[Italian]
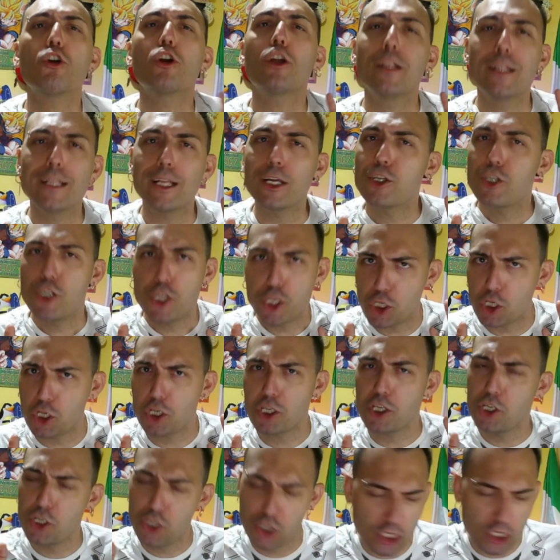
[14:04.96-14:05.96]
indeciso,
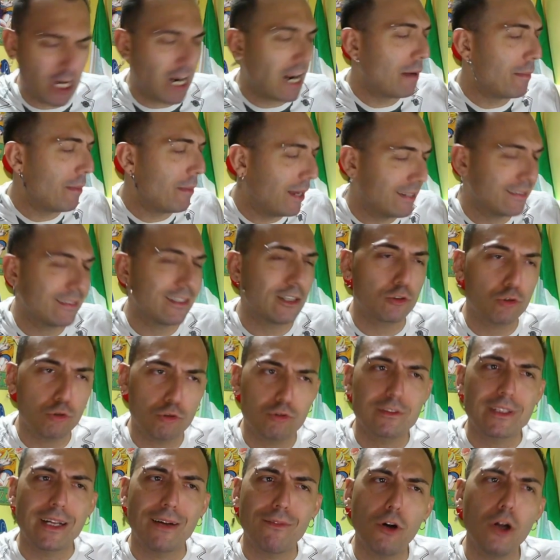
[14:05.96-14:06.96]
sinceramente, su
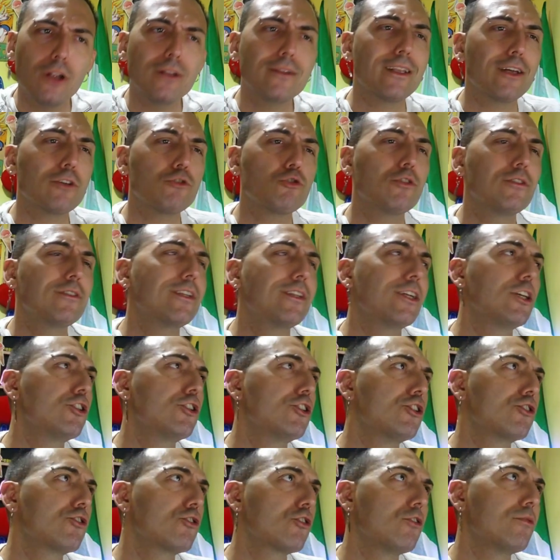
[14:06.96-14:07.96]
stavolta sono
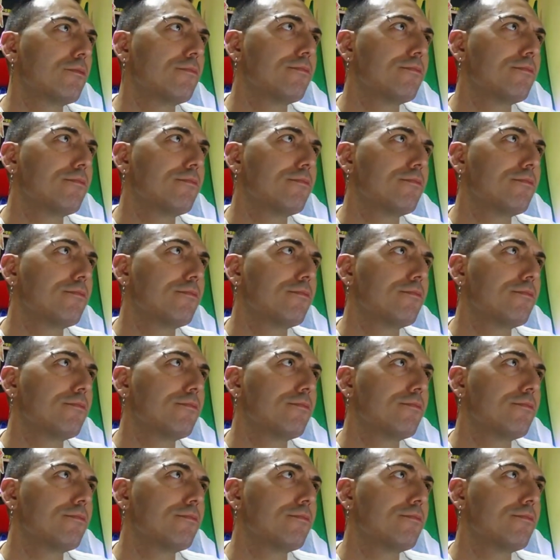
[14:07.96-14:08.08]
indeciso.